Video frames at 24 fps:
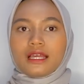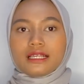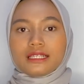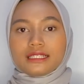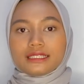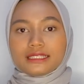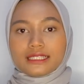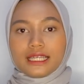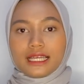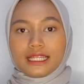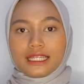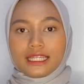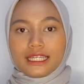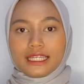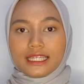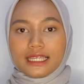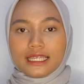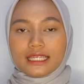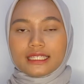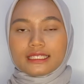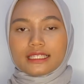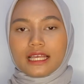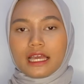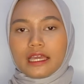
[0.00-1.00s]
Saat
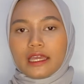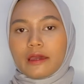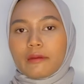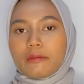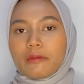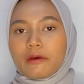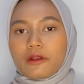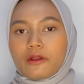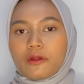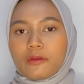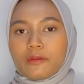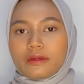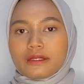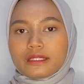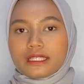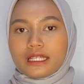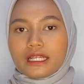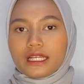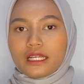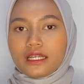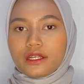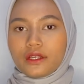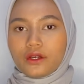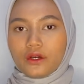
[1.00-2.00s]
ini saya
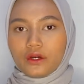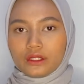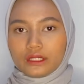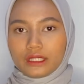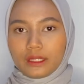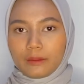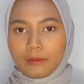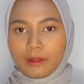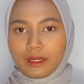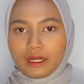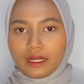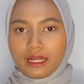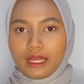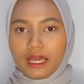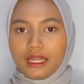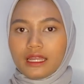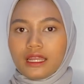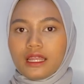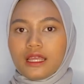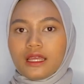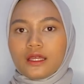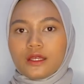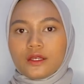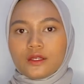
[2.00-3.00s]
berdomisili di kota Medan,
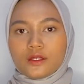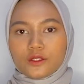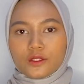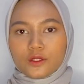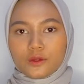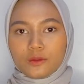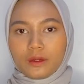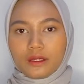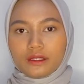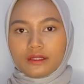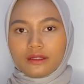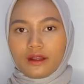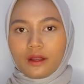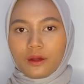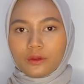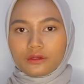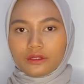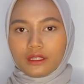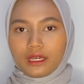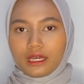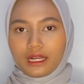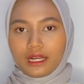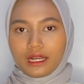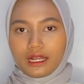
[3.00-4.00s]
Sumatera
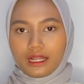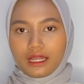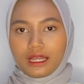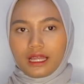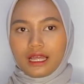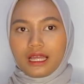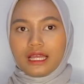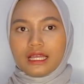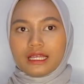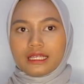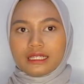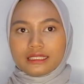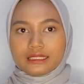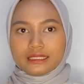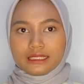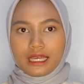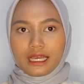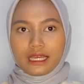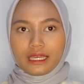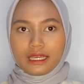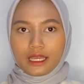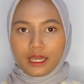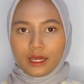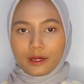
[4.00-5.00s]
Utara
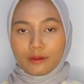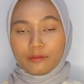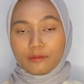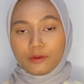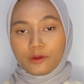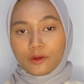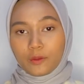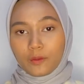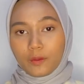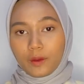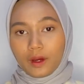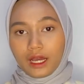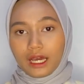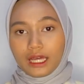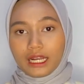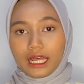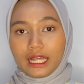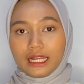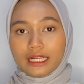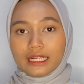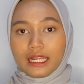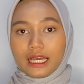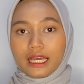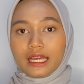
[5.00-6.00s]
Saya merupakan
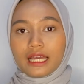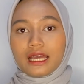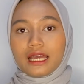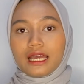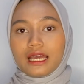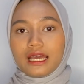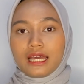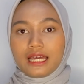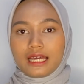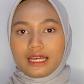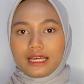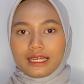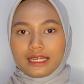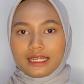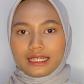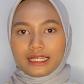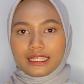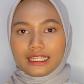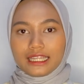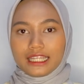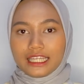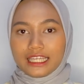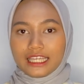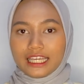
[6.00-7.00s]
anak
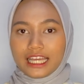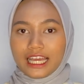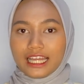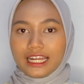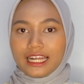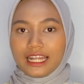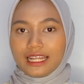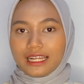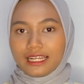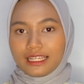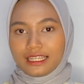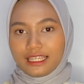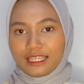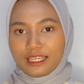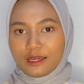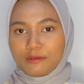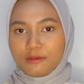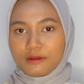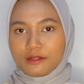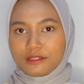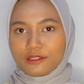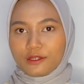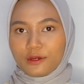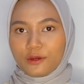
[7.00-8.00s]
ketiga dari tiga
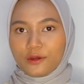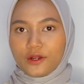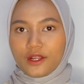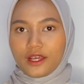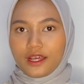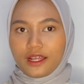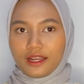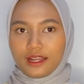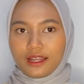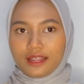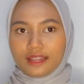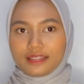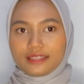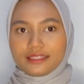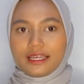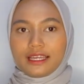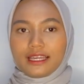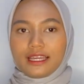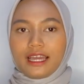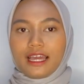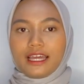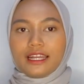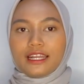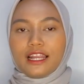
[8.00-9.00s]
bersaudara.
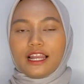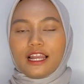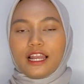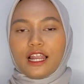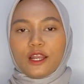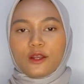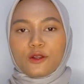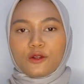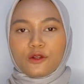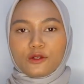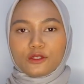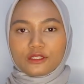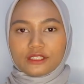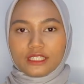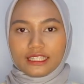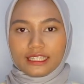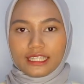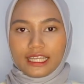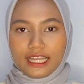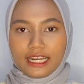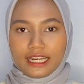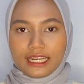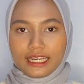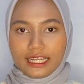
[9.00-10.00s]
Saya adalah lulusan
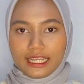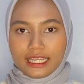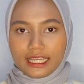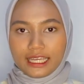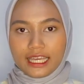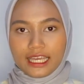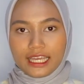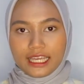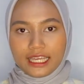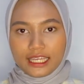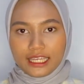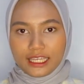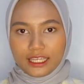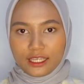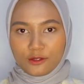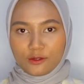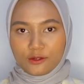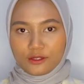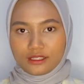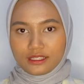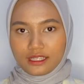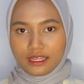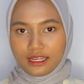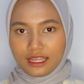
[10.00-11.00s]
teknik
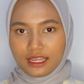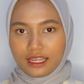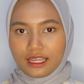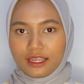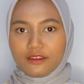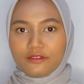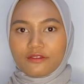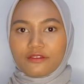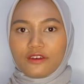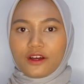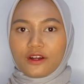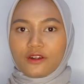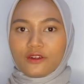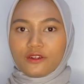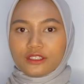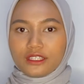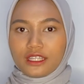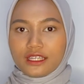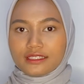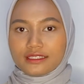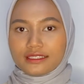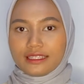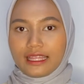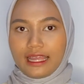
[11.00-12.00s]
industri,
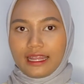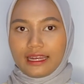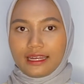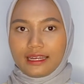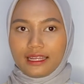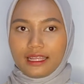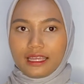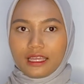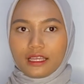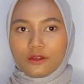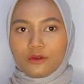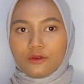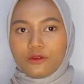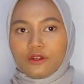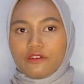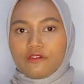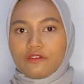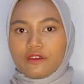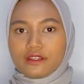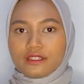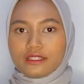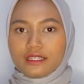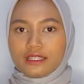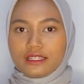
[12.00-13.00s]
Fakultas Teknik,
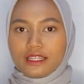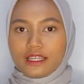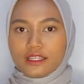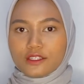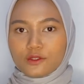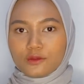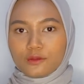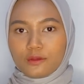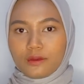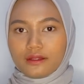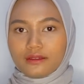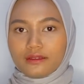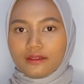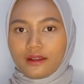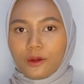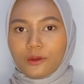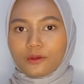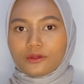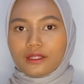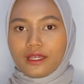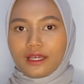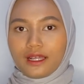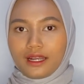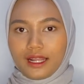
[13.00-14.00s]
Universitas Sumatera
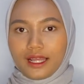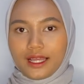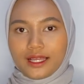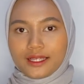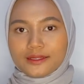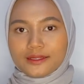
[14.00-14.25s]
Utara.